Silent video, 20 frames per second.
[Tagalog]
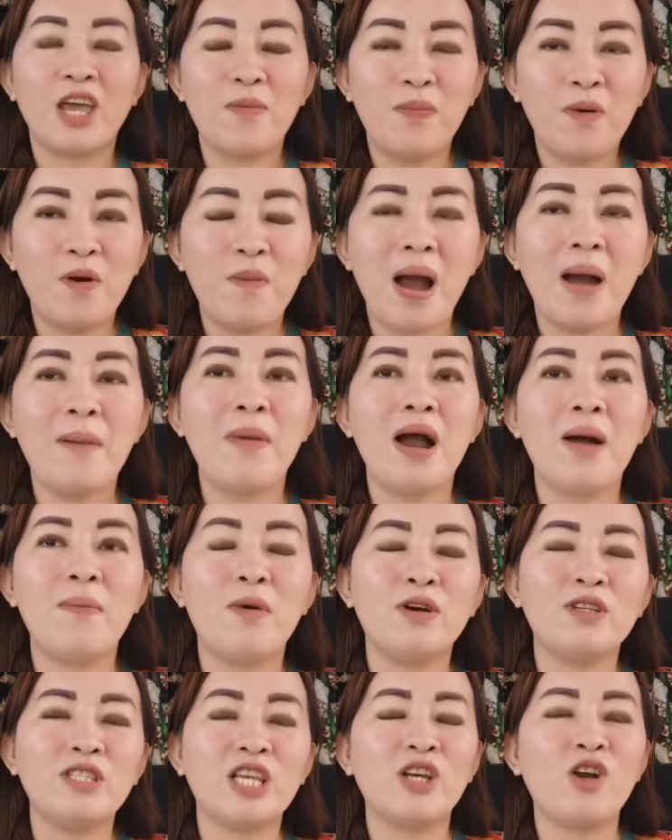Hindi po ba mga
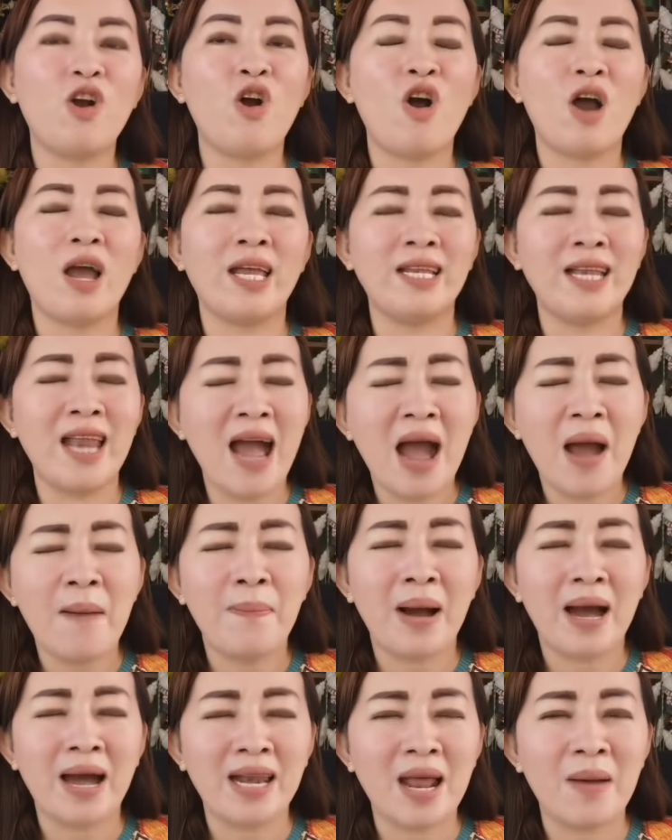bossing ko ay
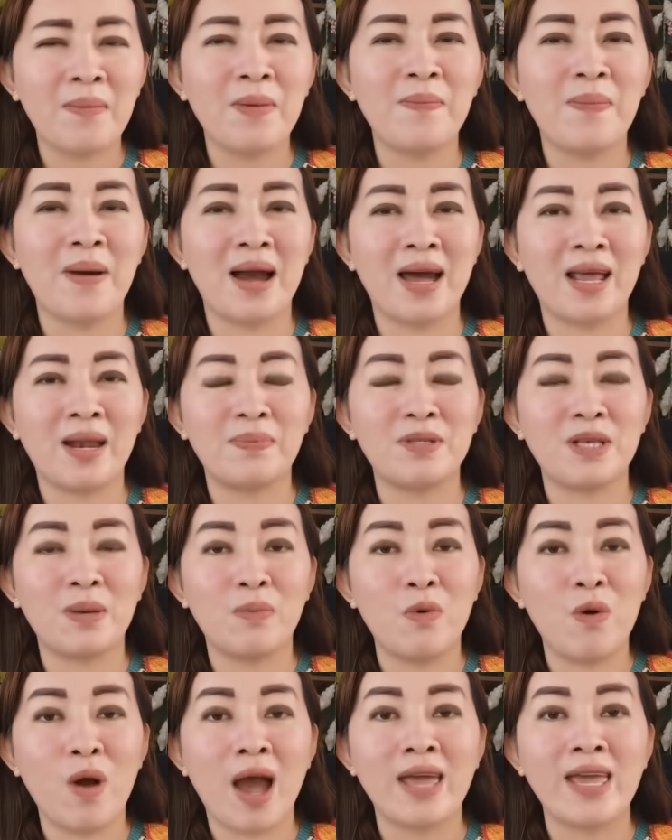napaka napakaraming pangarap sa
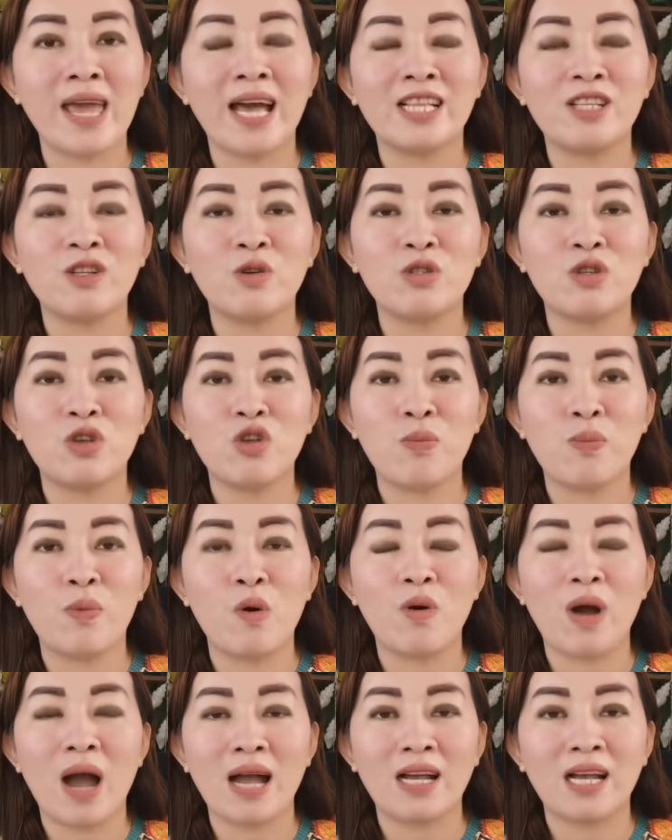buhay at gusto nyo
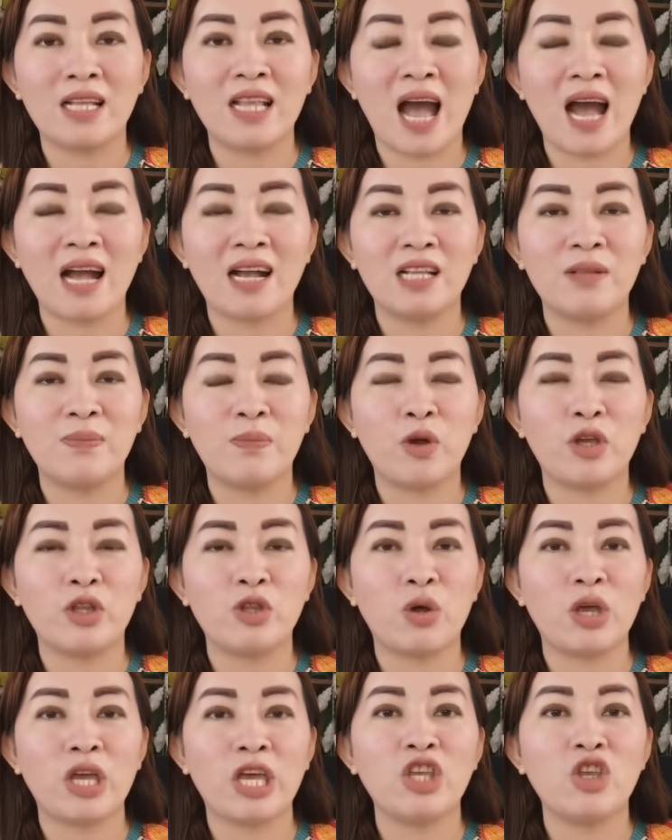pong kaagad-agad po
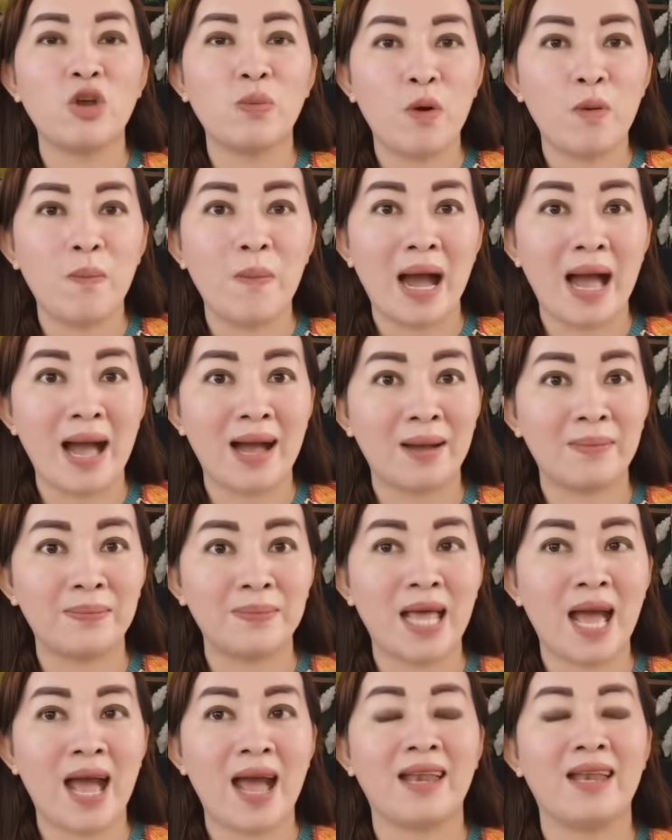ito inyo pong
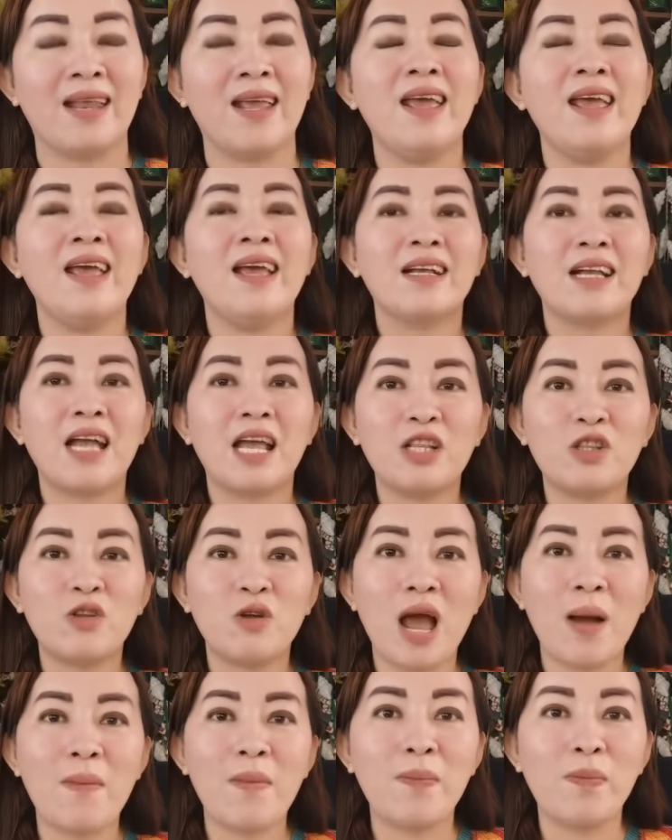makakamtan. Ganito
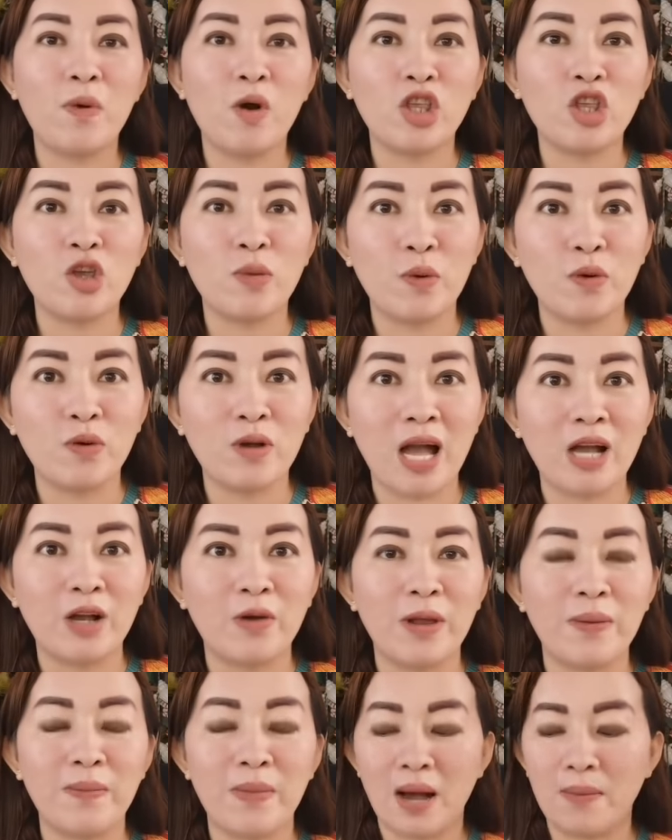lamang po inyo pong
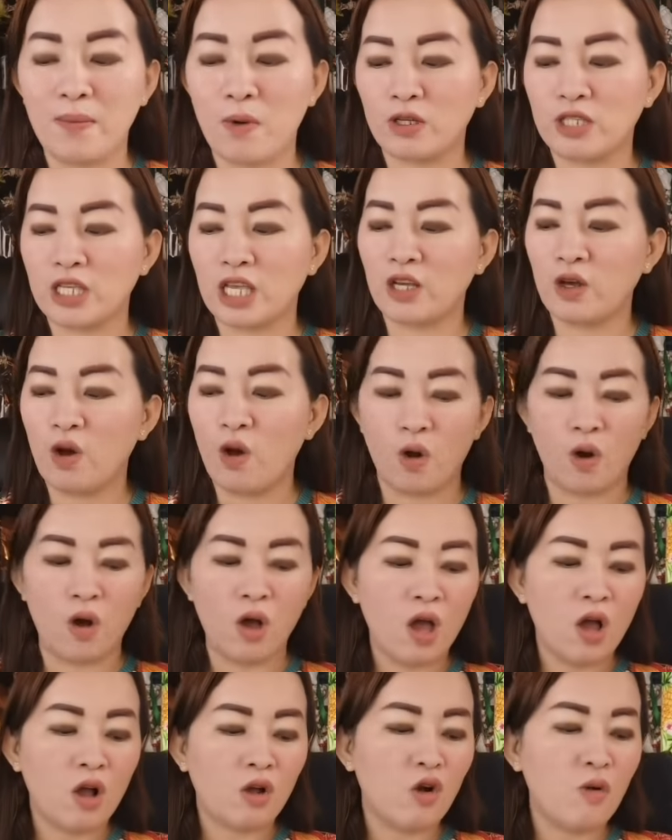gagawin mga bossing ko.
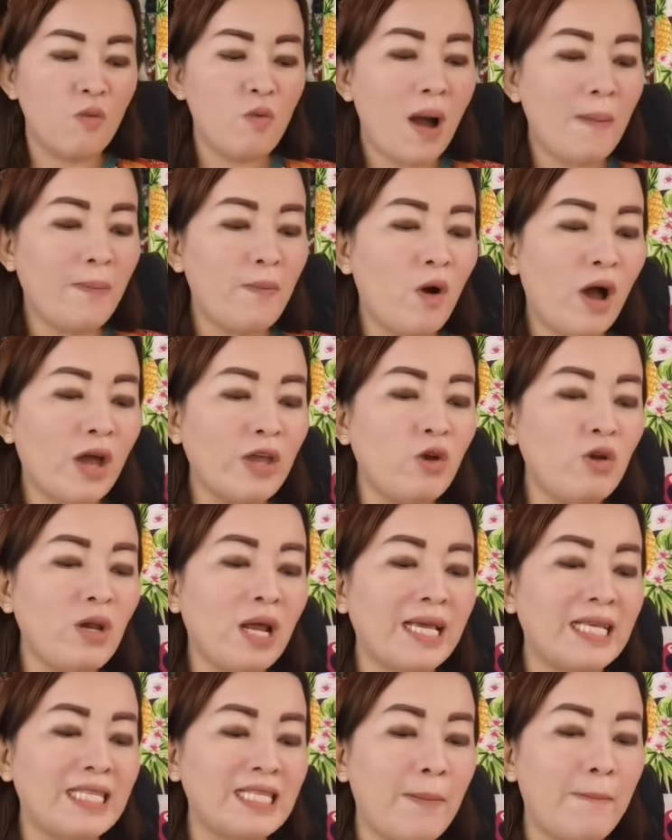Kumuha po kayo
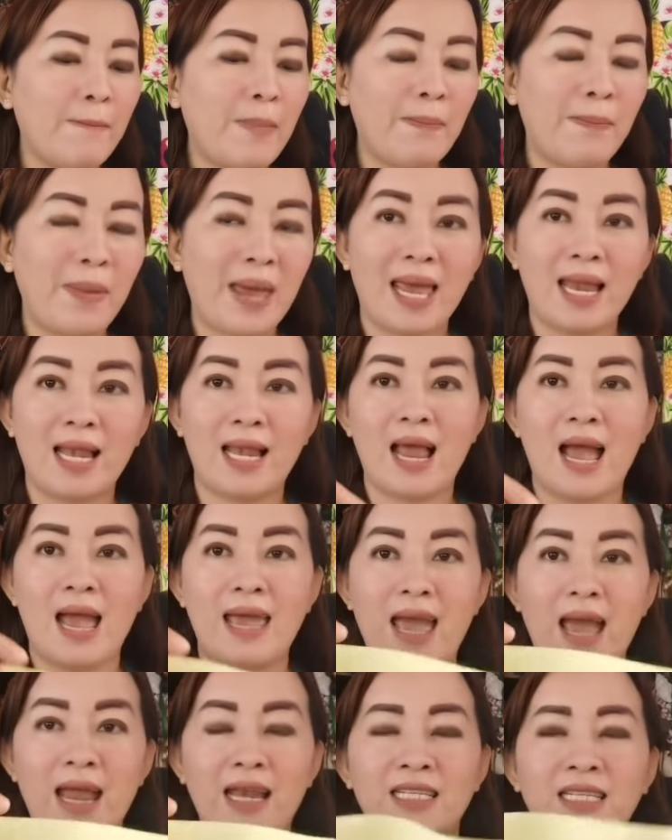ng isang papel.
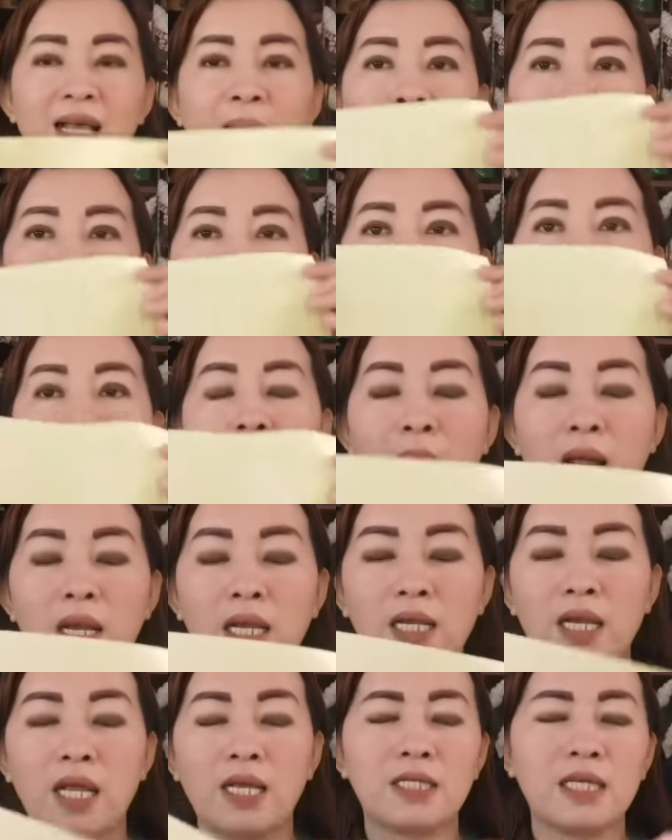Ayan, isang papel na
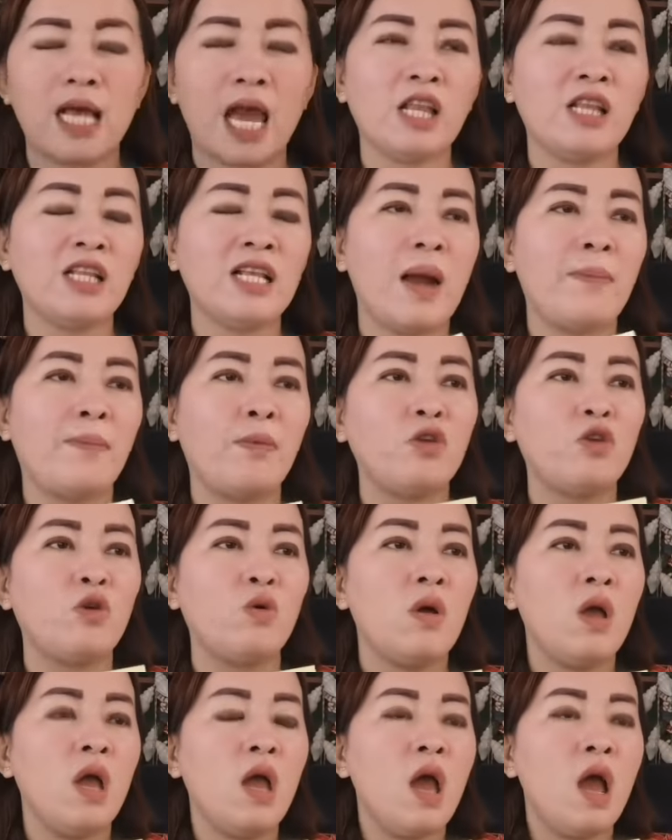malinis. Kahit nga po
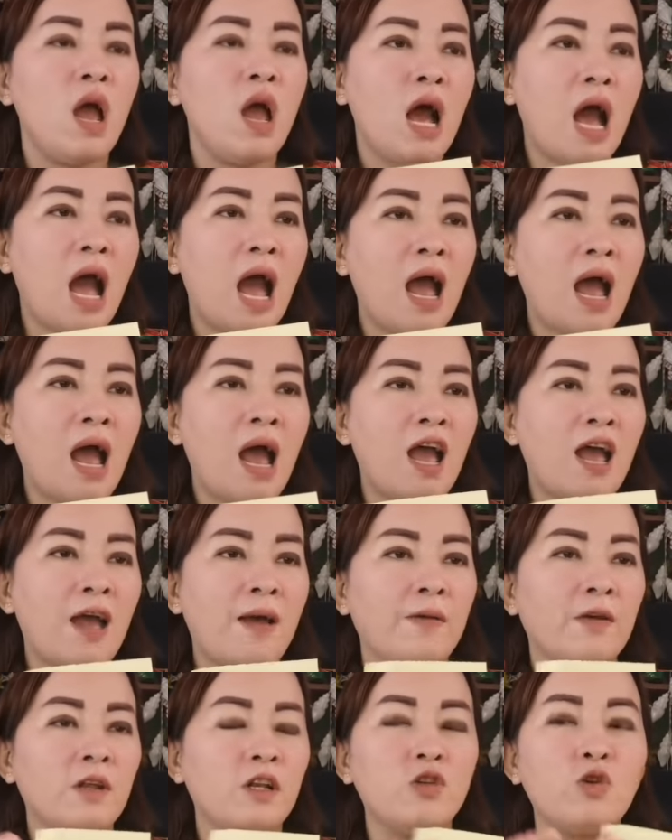yung
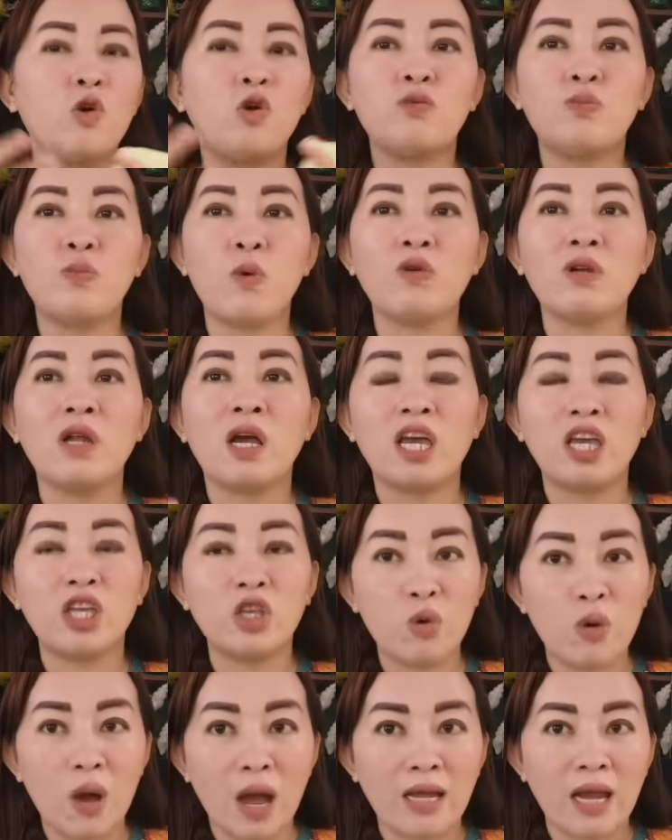uh, notebook ng
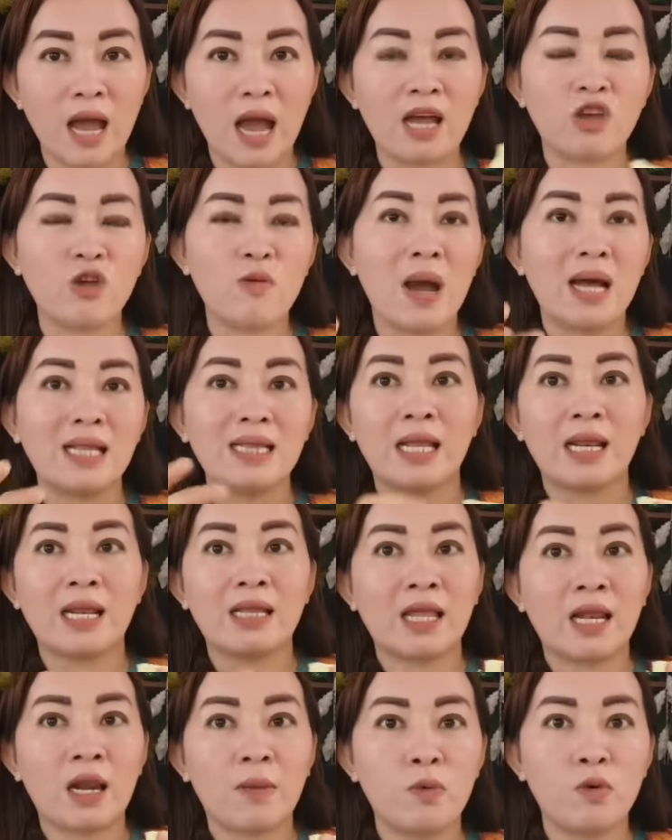inyong anak, yung mga
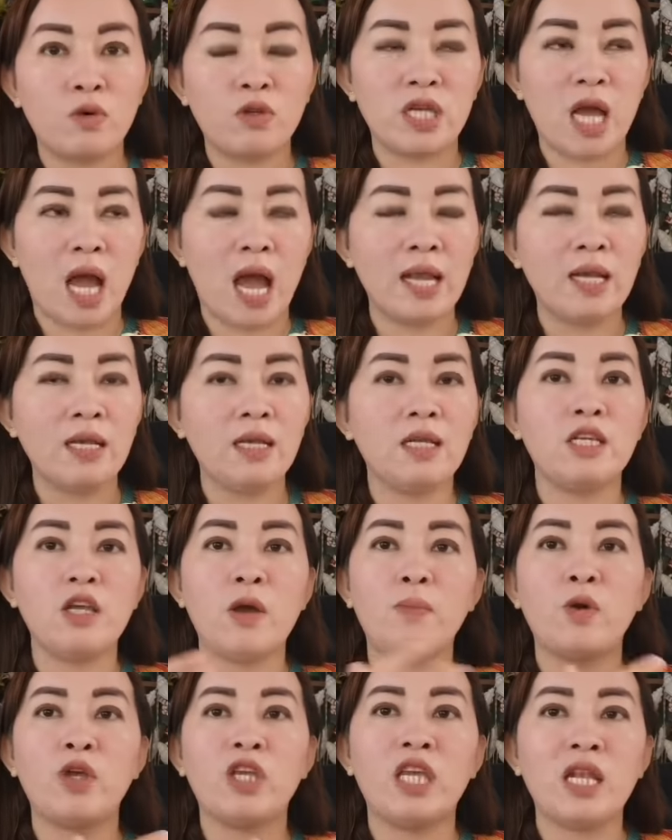tira-tira po dyan,
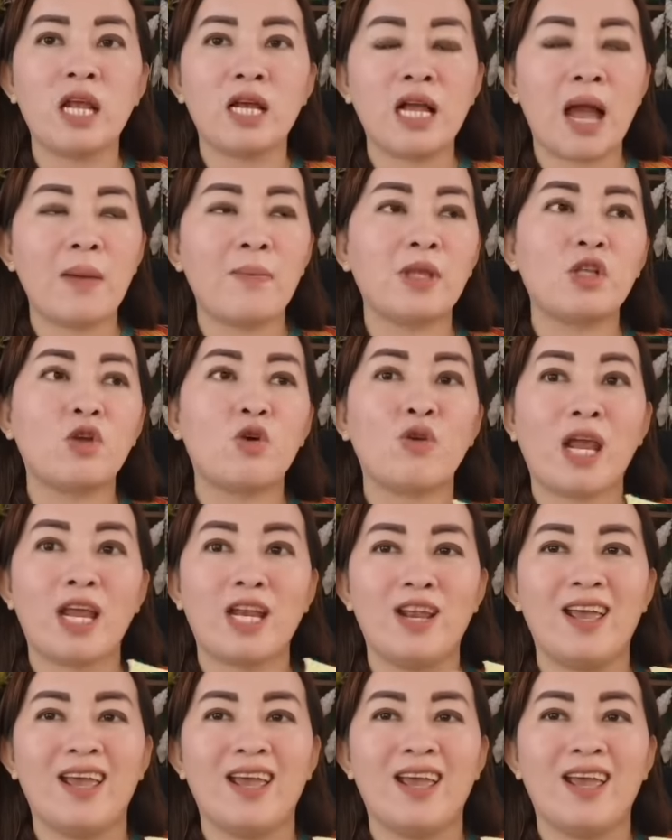yan po yung ginagamit ko rin.